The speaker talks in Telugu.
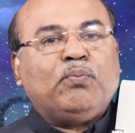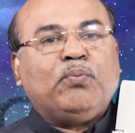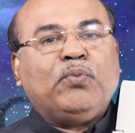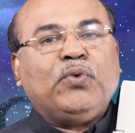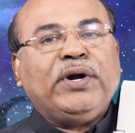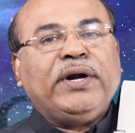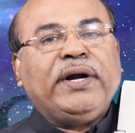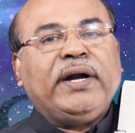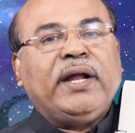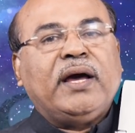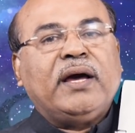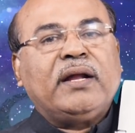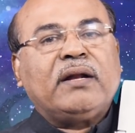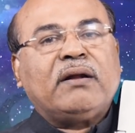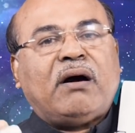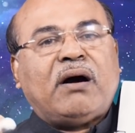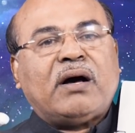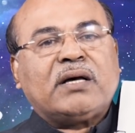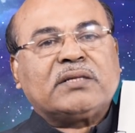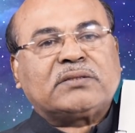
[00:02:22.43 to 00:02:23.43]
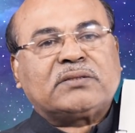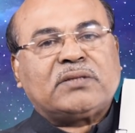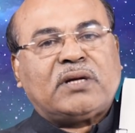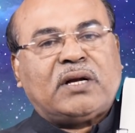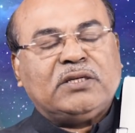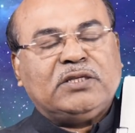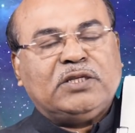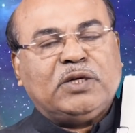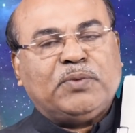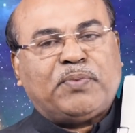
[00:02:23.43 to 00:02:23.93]
ముండేన్
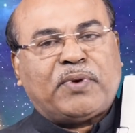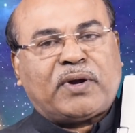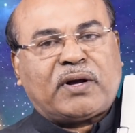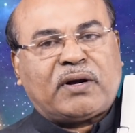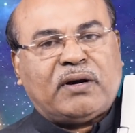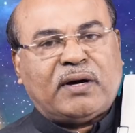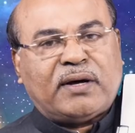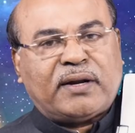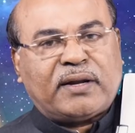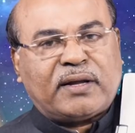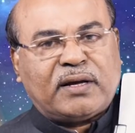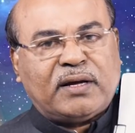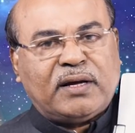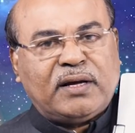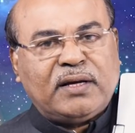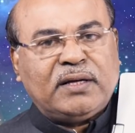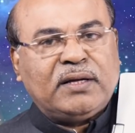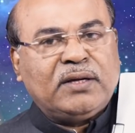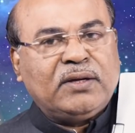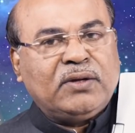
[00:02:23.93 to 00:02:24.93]
ఆస్ట్రాలజీ ప్రకారంగా